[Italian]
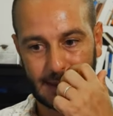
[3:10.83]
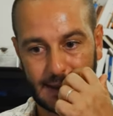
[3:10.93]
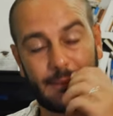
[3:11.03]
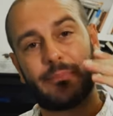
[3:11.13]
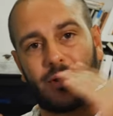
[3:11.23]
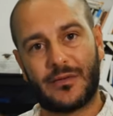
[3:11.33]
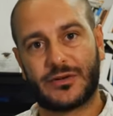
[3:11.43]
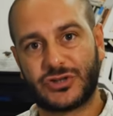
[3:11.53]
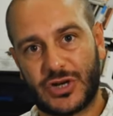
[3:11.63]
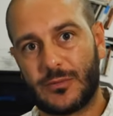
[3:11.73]
e poi la
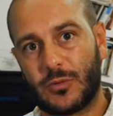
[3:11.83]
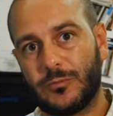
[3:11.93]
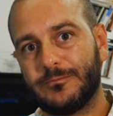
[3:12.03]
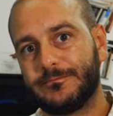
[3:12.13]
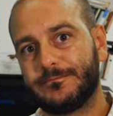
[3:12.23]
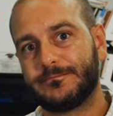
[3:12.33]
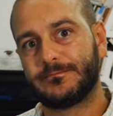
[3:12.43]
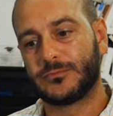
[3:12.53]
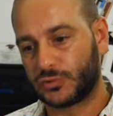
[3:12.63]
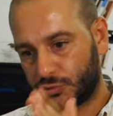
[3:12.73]
facciamo.
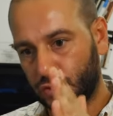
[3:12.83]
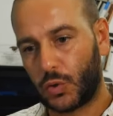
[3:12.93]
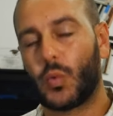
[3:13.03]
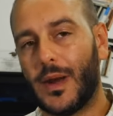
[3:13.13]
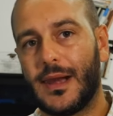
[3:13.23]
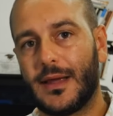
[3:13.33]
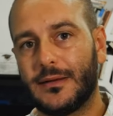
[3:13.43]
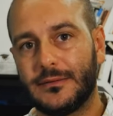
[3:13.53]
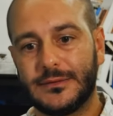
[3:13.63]
Solo quella.